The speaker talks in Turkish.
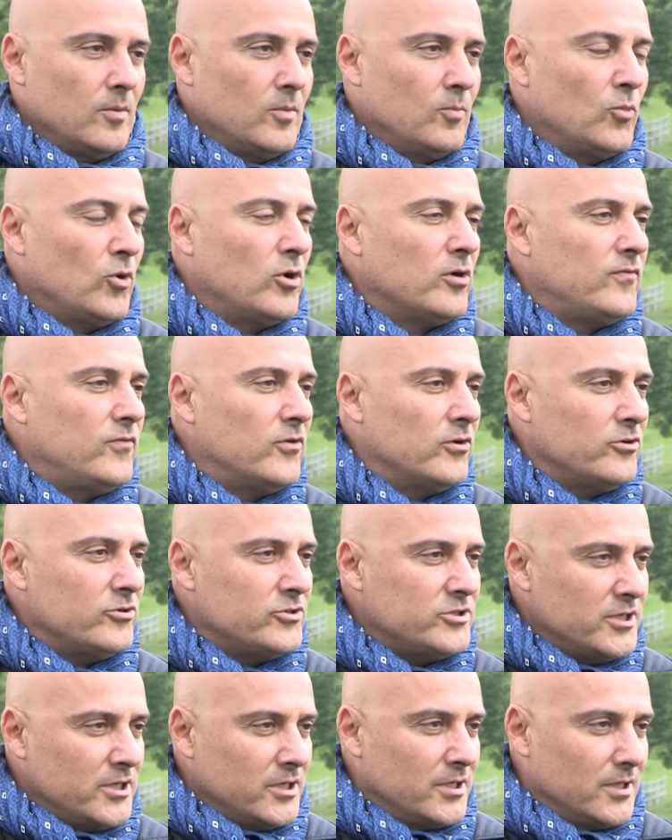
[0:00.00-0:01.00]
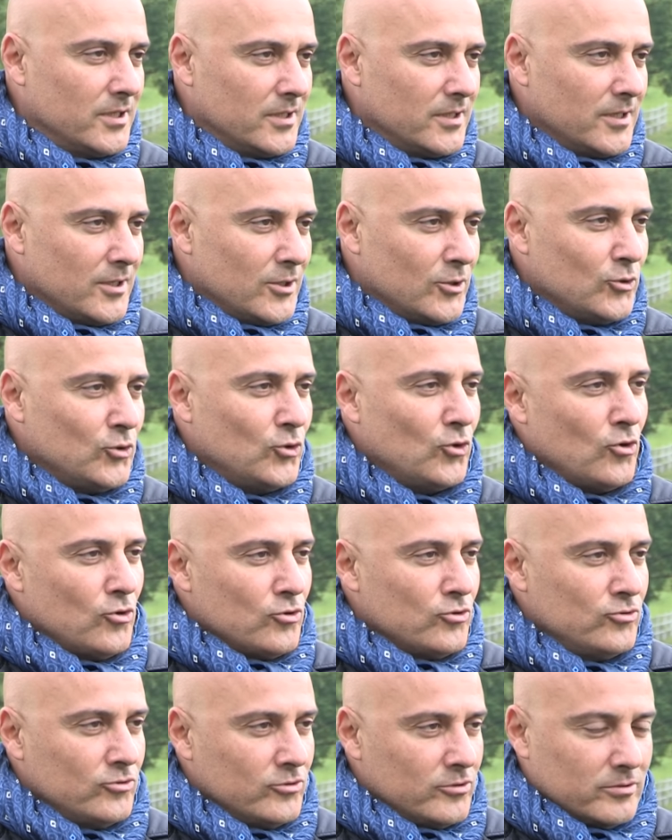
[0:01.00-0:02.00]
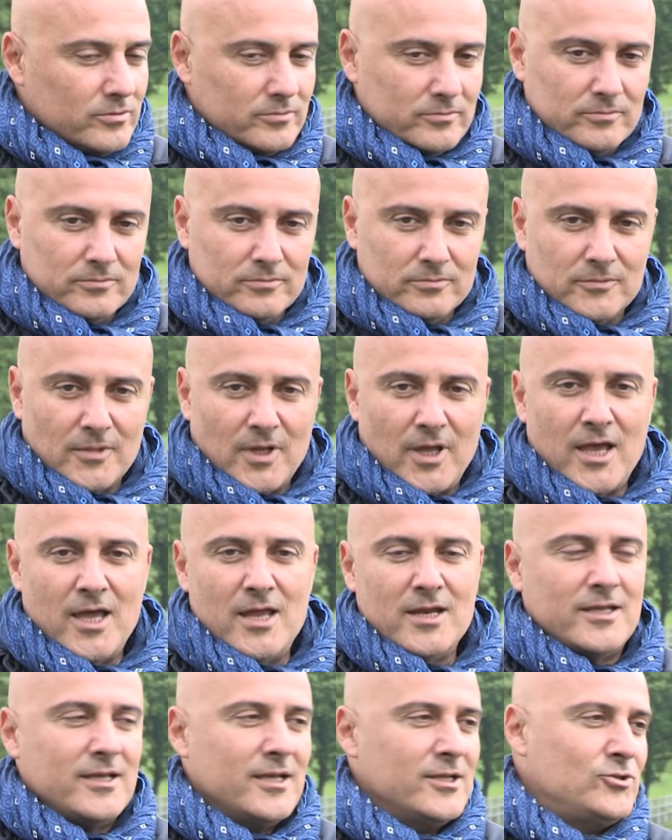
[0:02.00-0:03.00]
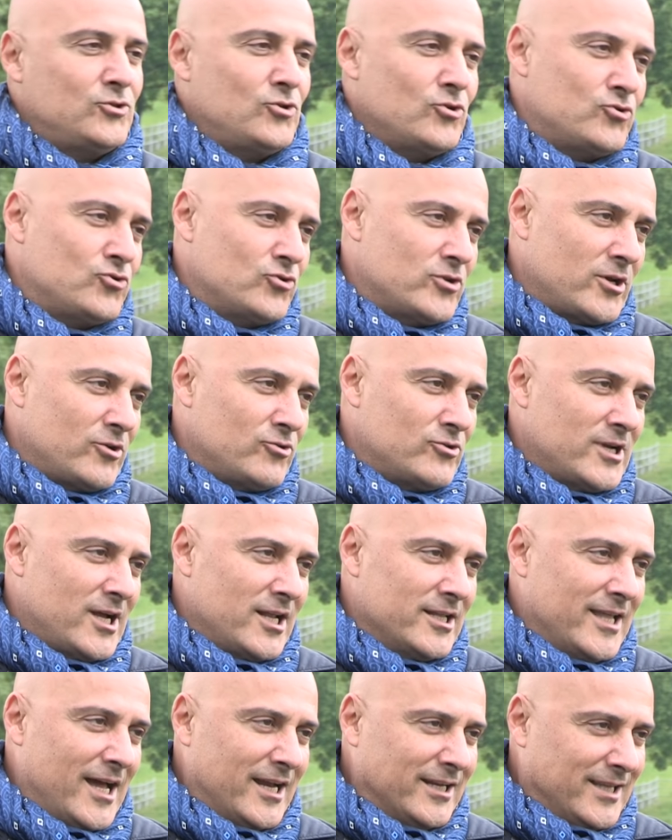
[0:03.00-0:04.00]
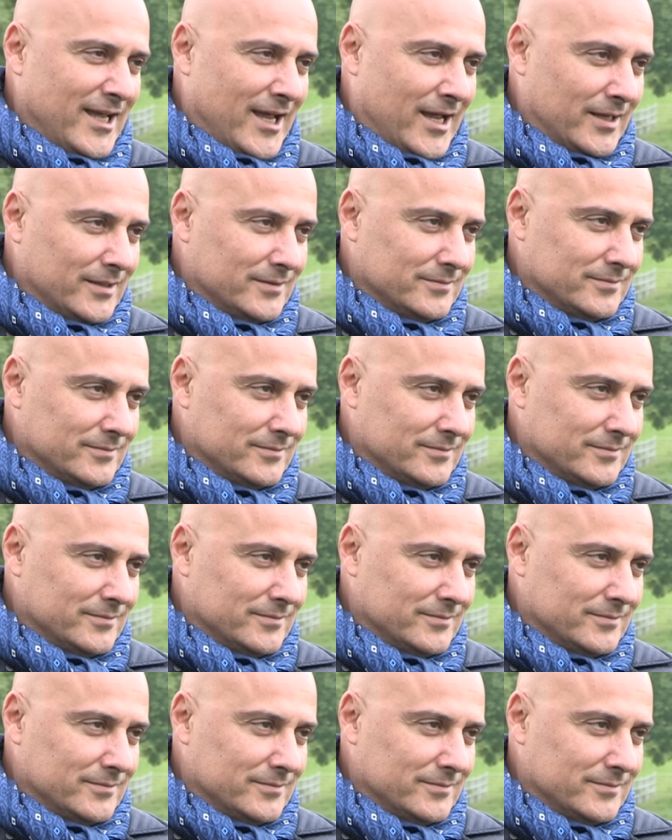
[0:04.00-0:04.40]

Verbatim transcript: Morfoloji, doğdu. Herkes çocuğuna güzel der de